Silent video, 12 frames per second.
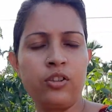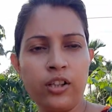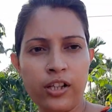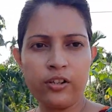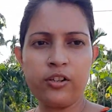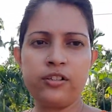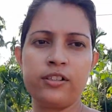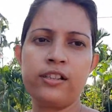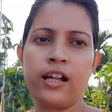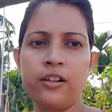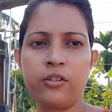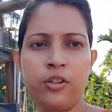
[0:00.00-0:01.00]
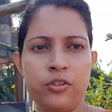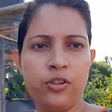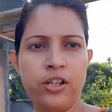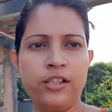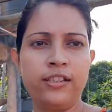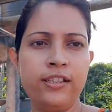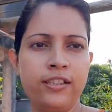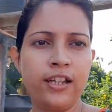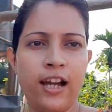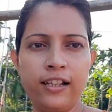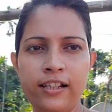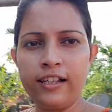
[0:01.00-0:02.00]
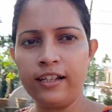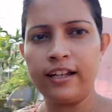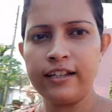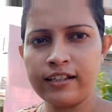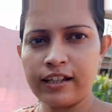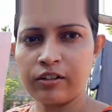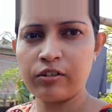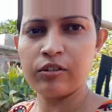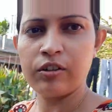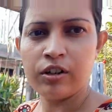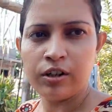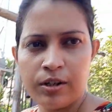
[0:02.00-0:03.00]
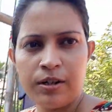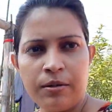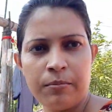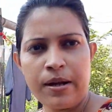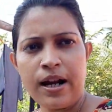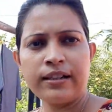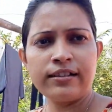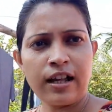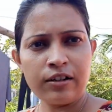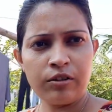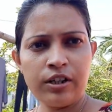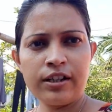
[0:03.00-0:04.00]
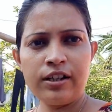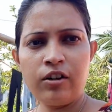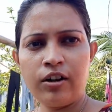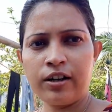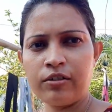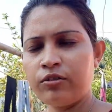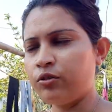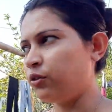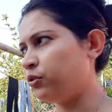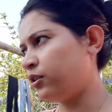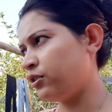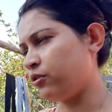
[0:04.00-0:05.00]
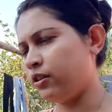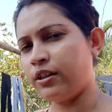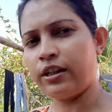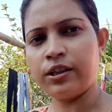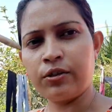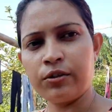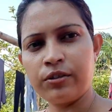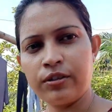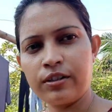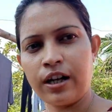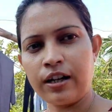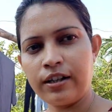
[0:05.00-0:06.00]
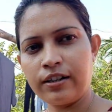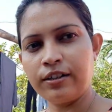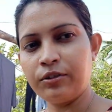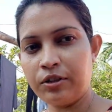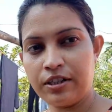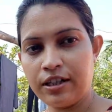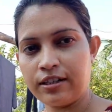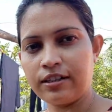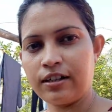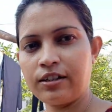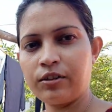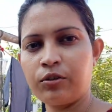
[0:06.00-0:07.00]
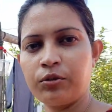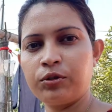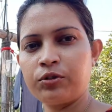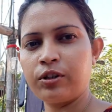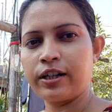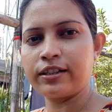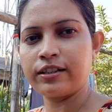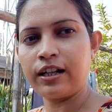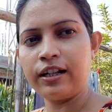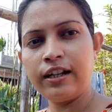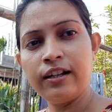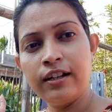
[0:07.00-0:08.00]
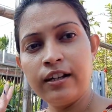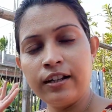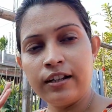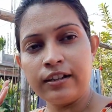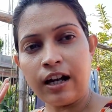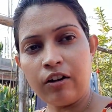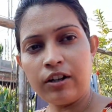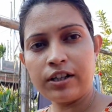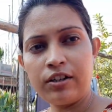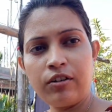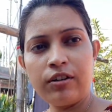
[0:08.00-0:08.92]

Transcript: তো দেখো স্নান করে চলে এসেছি ছাদে এই যে দেখো বেলাতে স্নান করলে কি হয় এখন রোদ্রটা চলে যায় দেখো ঠান্ডার দিন তো এসে যাচ্ছে না রোদ্র চলে গেছে নাহলে না হলে কি